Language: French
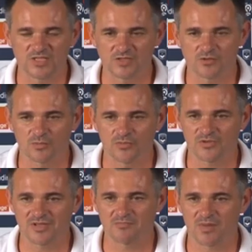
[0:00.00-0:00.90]
qui sont
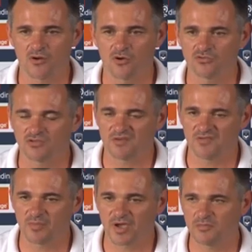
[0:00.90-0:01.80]
peut-être pas encore tout à
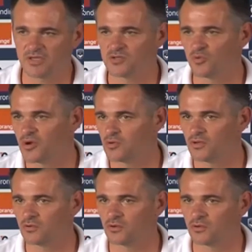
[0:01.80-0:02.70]
fait prêts, mais qui sont pas
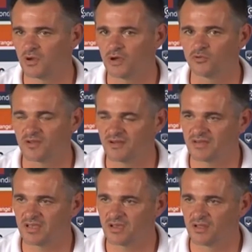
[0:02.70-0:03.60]
loin. Donc à eux de
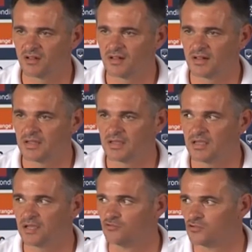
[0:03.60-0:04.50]
travailler
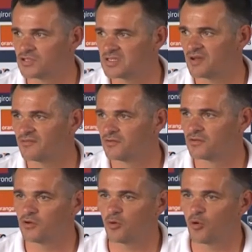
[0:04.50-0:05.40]
et à nous, le staff, euh,
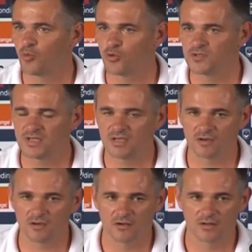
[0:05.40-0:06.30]
de leur proposer
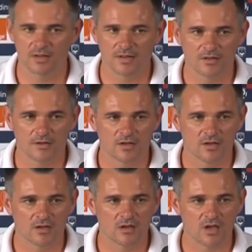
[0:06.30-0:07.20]
euh,
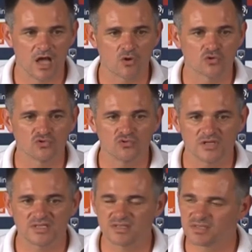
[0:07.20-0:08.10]
un contenu
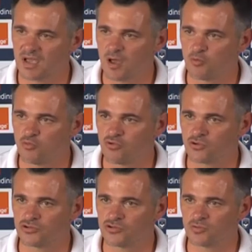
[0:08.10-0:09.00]
nécessaire
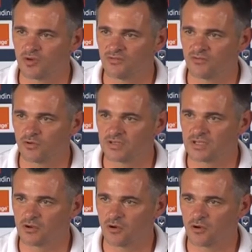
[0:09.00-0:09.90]
pour justement
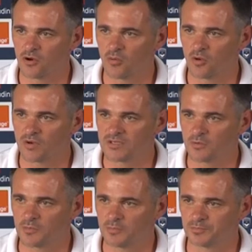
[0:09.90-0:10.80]
favoriser leur, euh, progression.